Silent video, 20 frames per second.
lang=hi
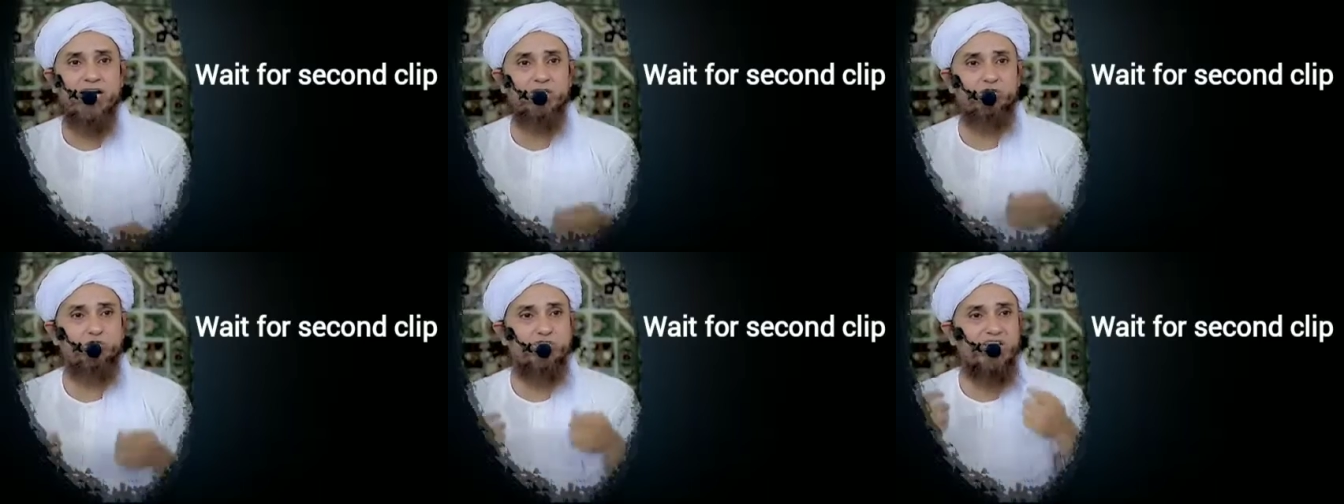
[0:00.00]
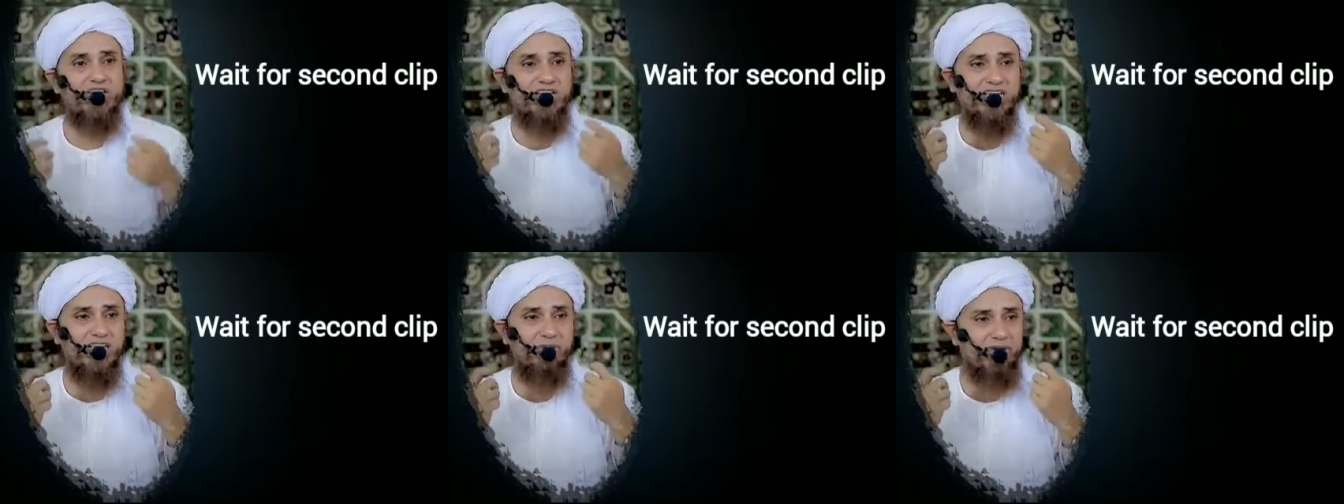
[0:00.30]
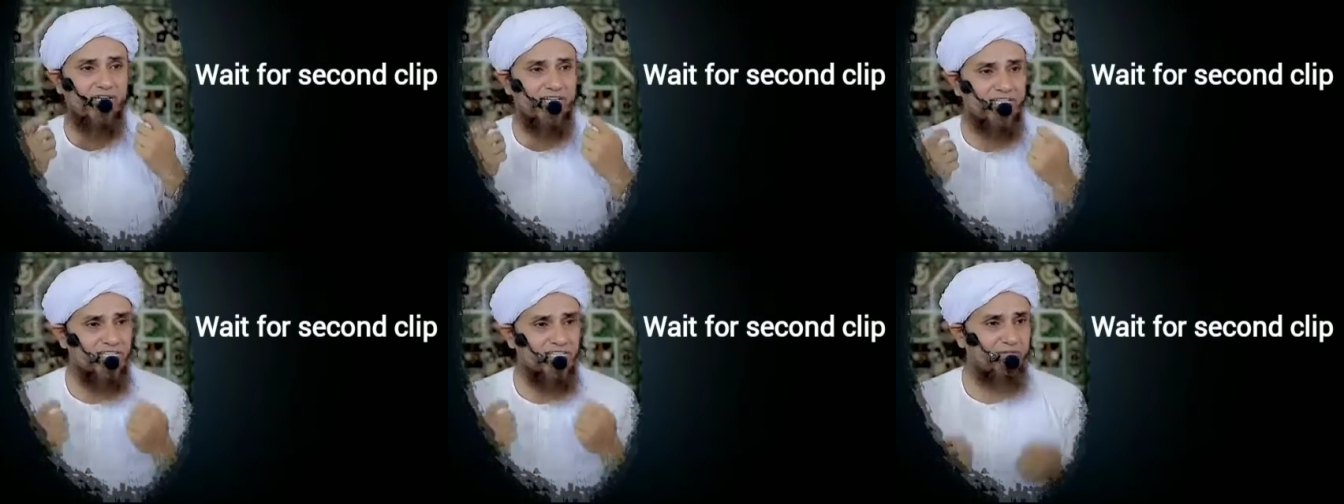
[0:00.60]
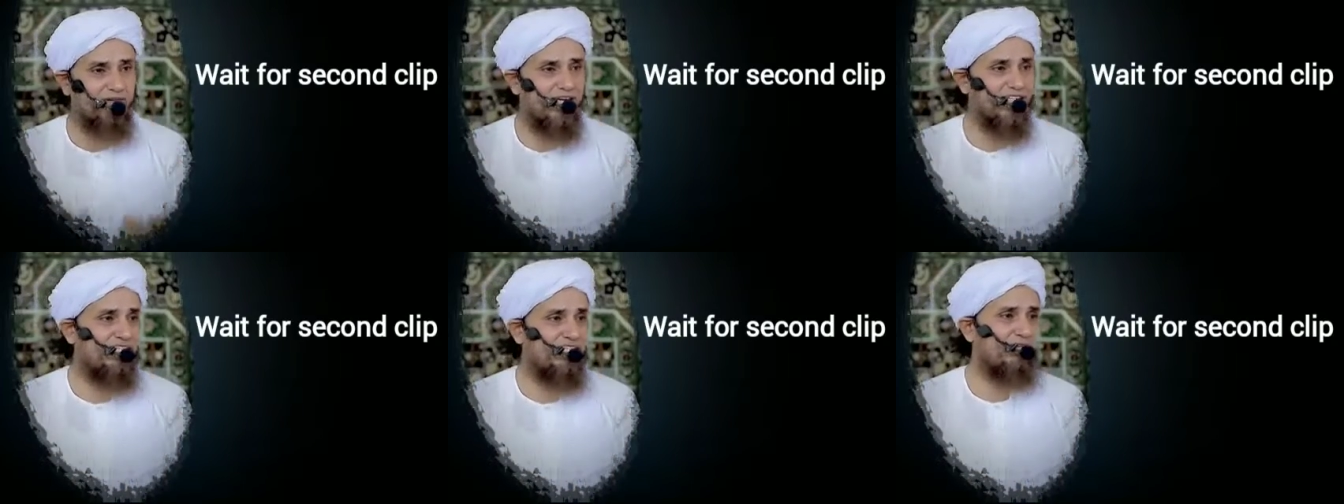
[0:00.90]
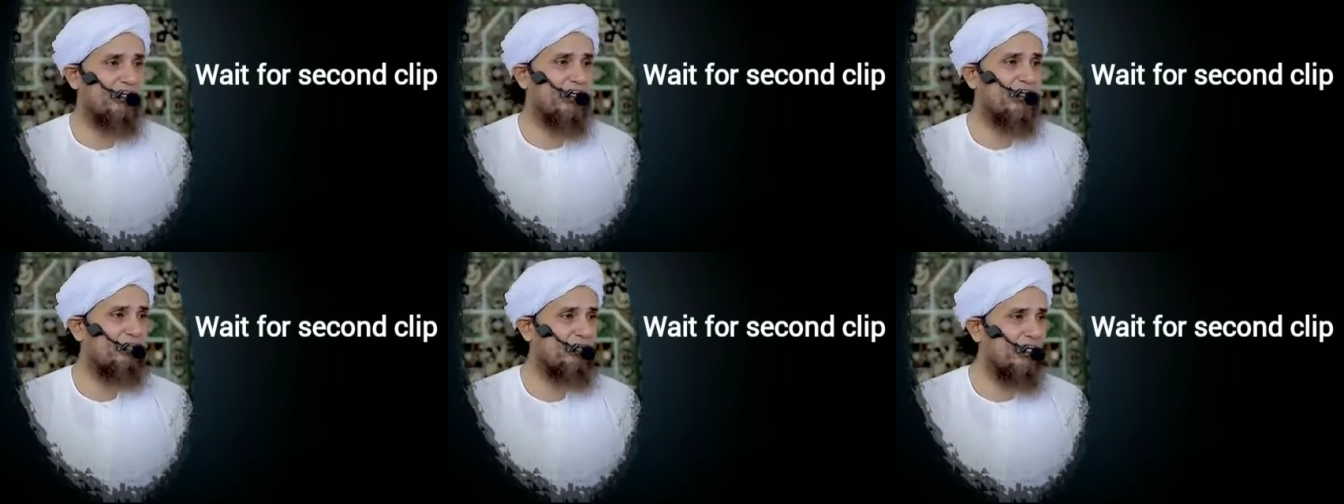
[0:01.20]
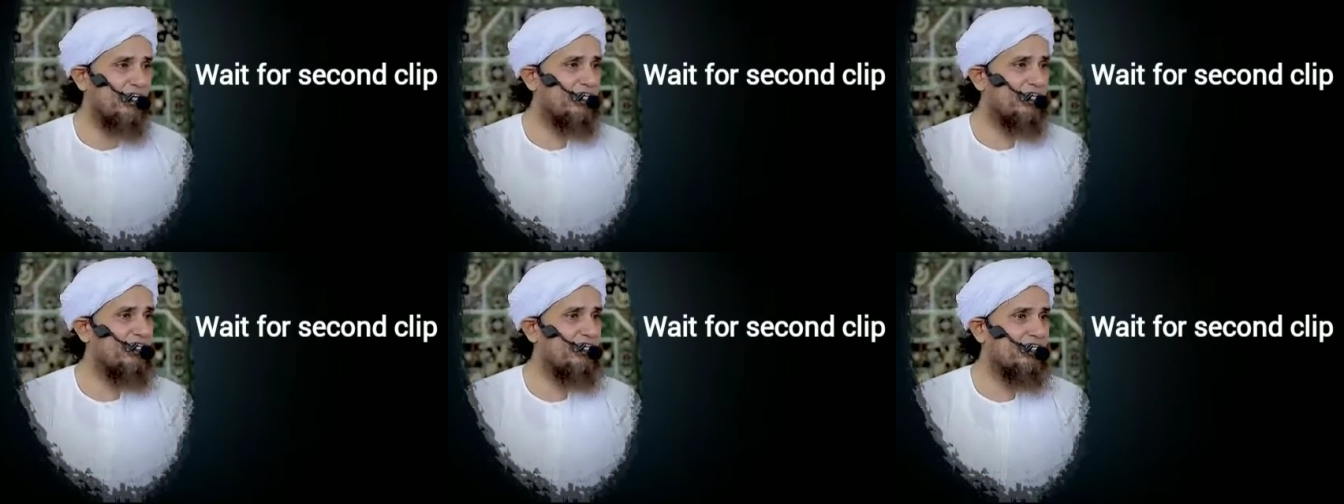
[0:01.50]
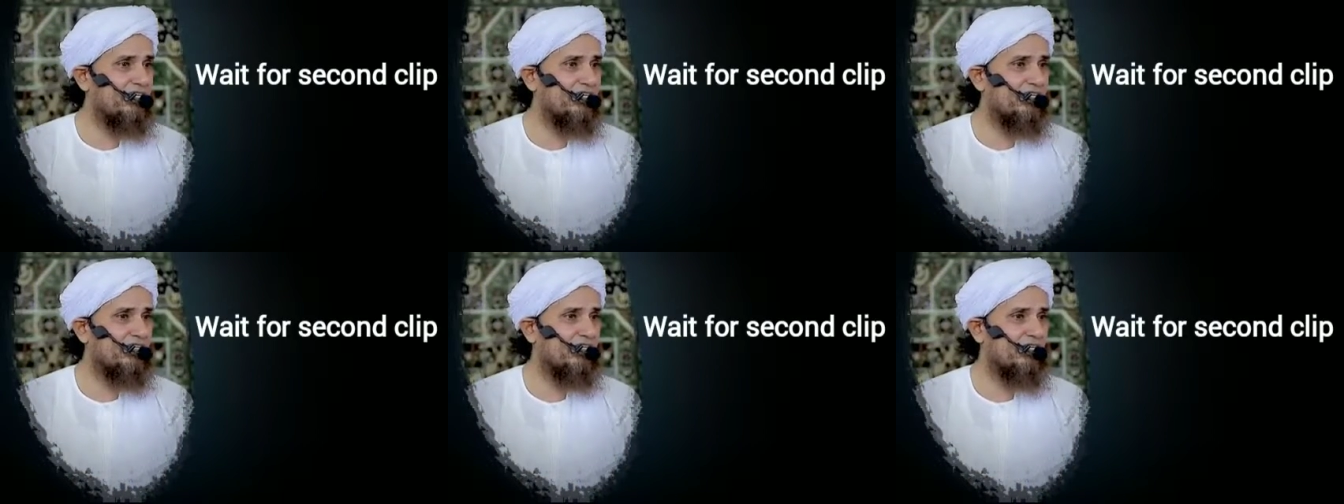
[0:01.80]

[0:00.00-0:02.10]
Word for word: भाई तू जल्दी बटन दबा दे मेरे भाई